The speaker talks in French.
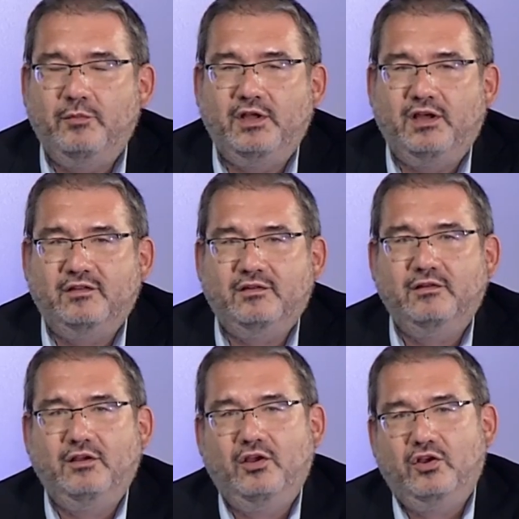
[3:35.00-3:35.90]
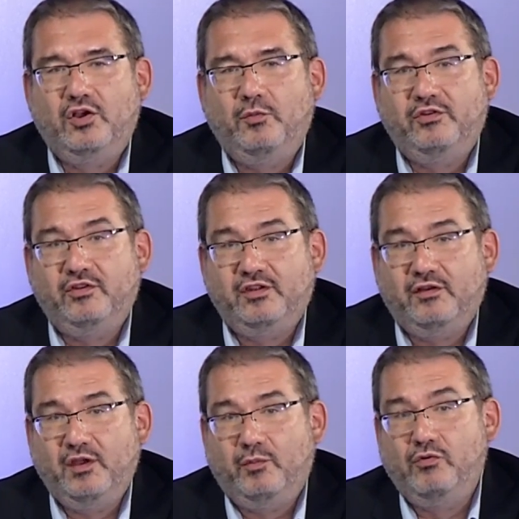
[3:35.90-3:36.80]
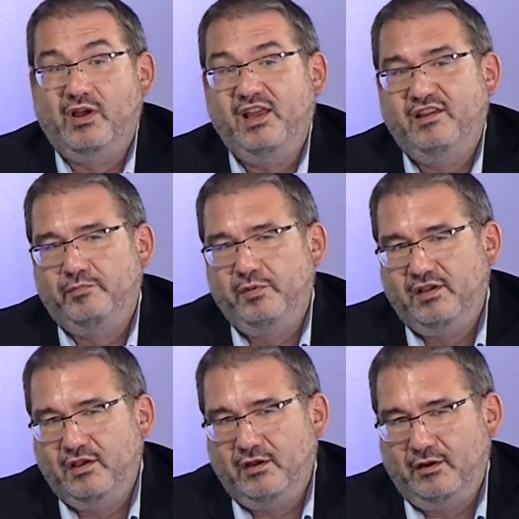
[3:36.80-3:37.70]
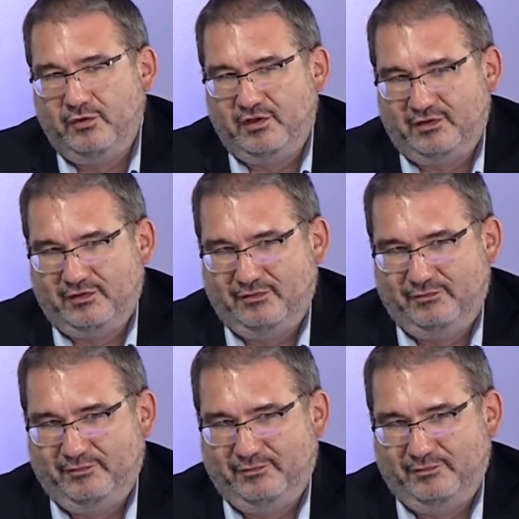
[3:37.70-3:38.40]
menace Comment s'en servir pour expliquer la menace